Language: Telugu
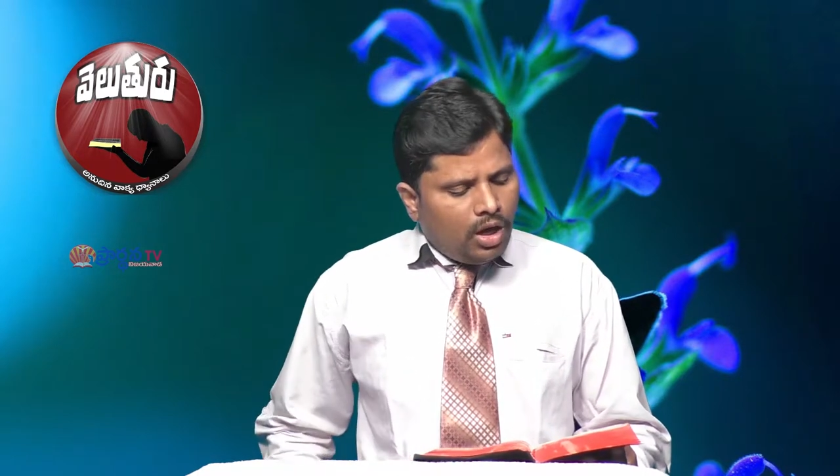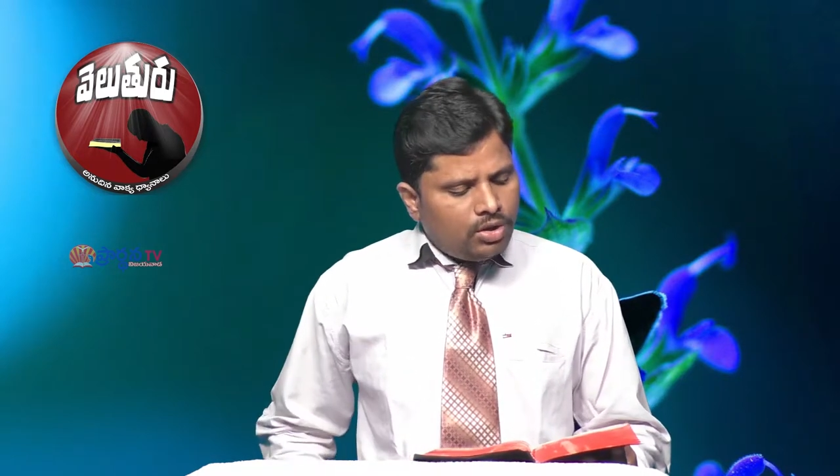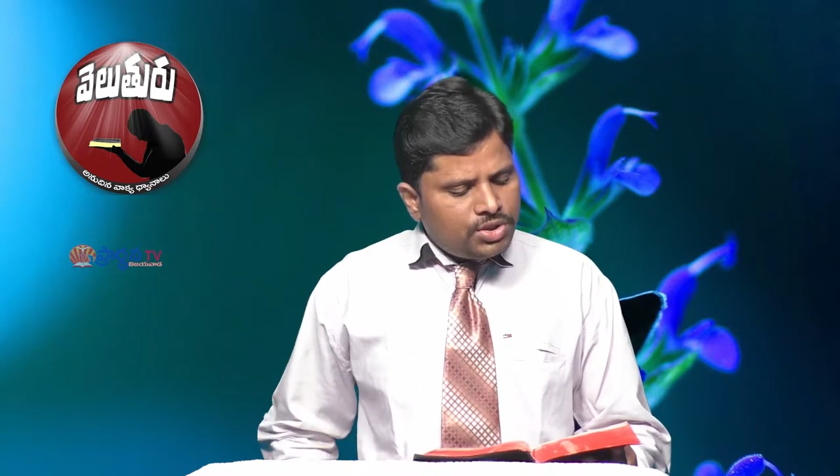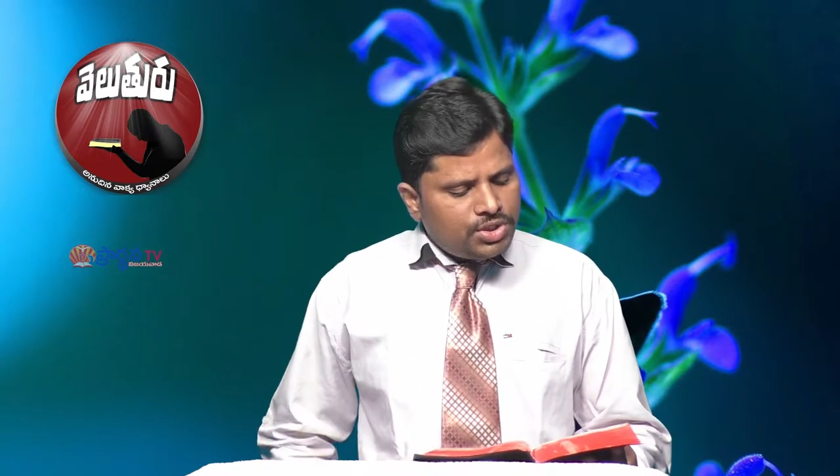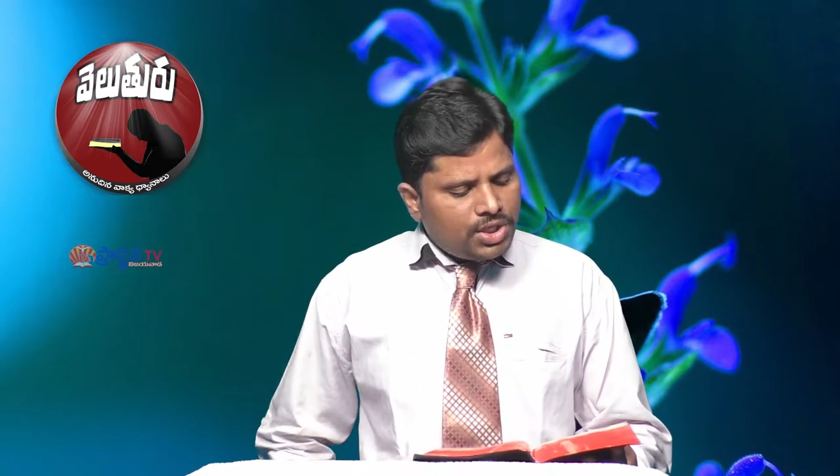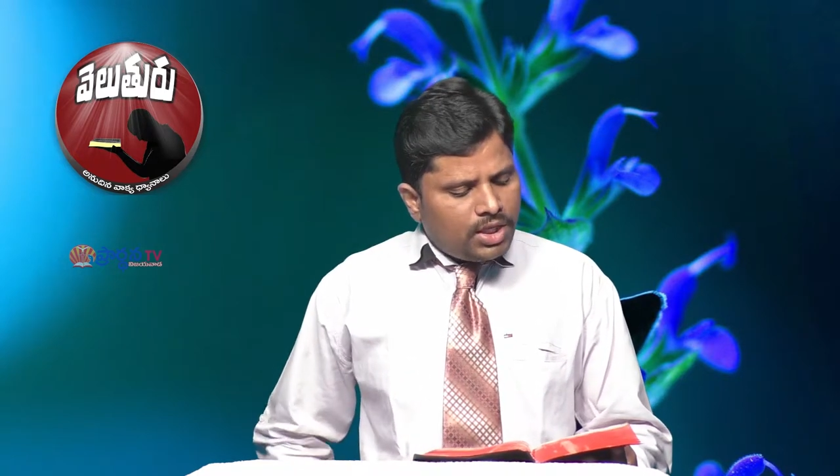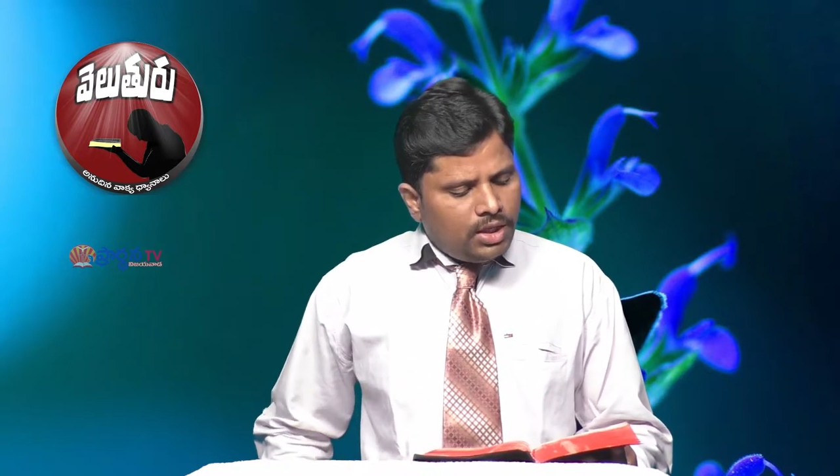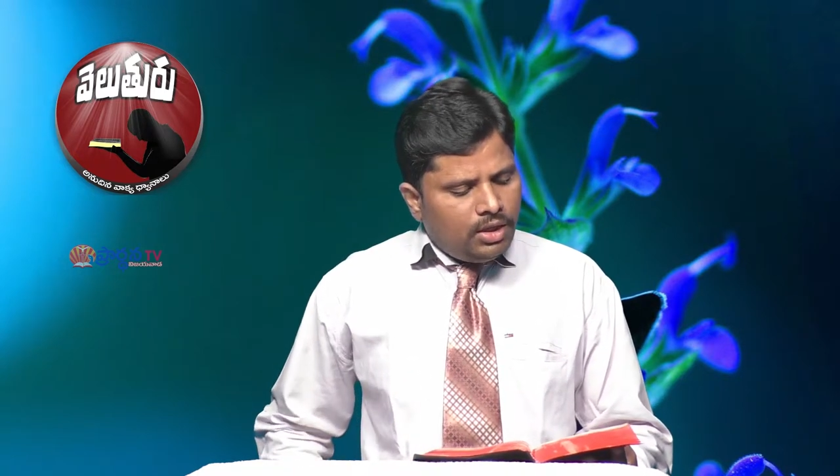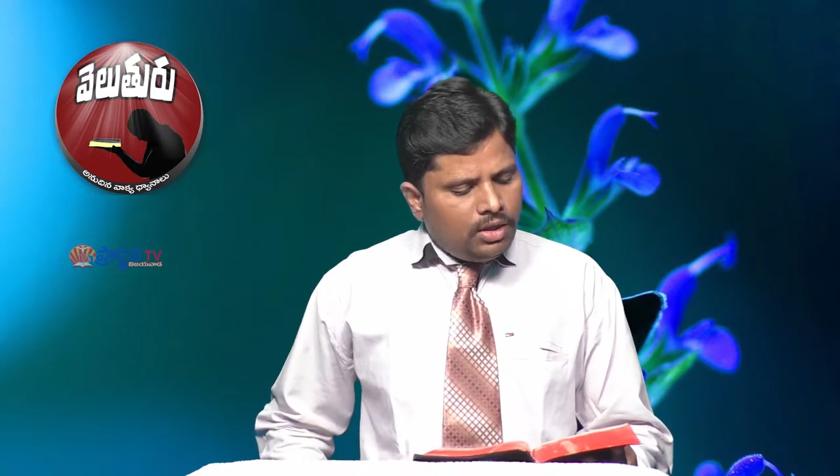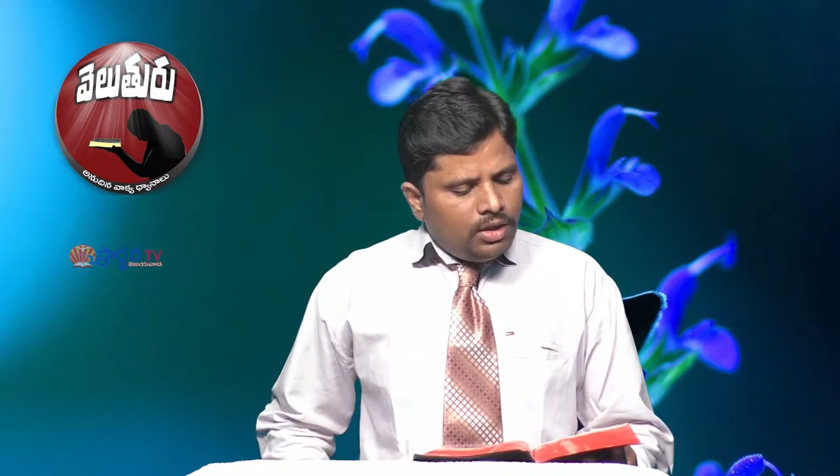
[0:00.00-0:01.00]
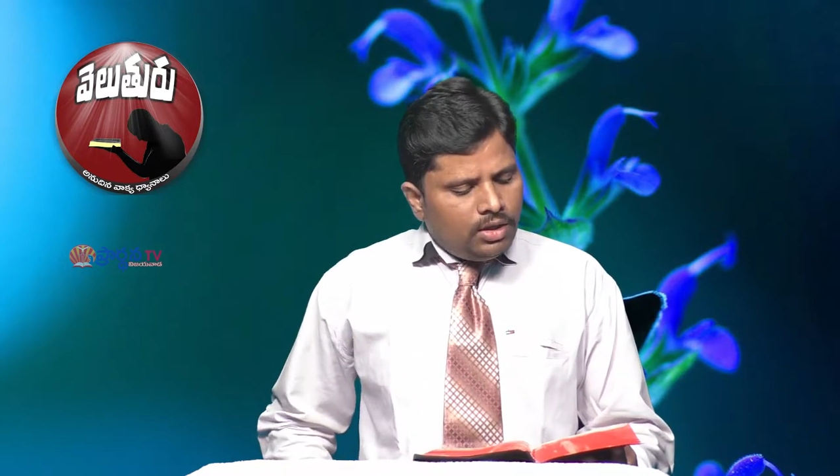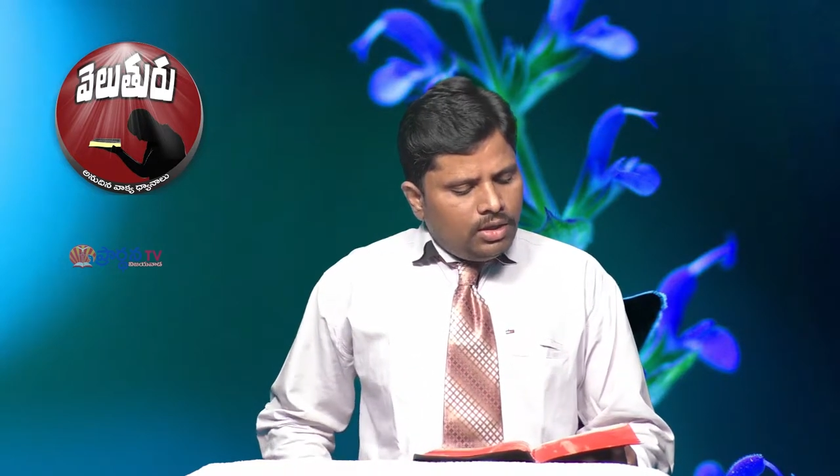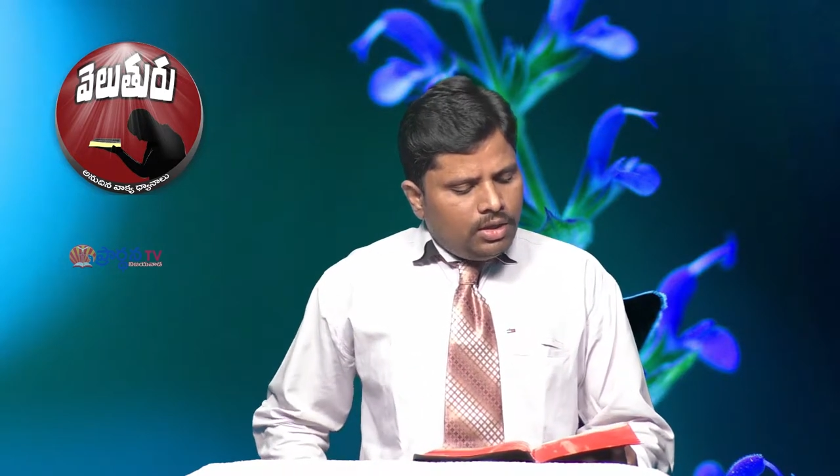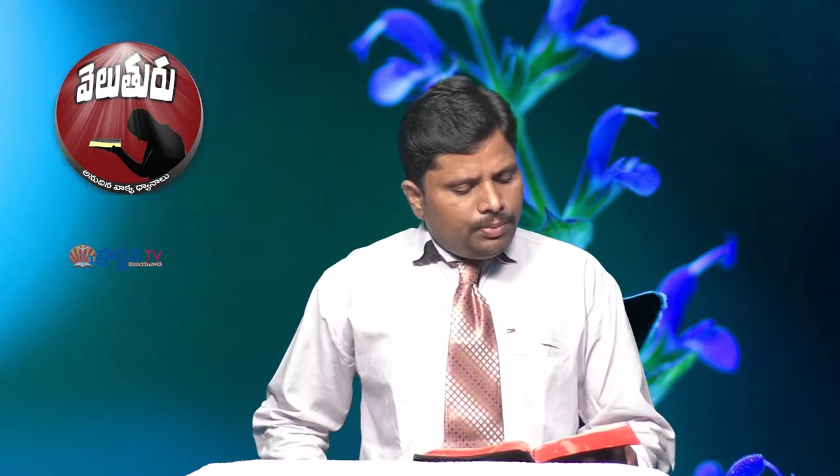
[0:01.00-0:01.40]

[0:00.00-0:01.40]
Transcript: ఆలోచన చేయాలి ఇది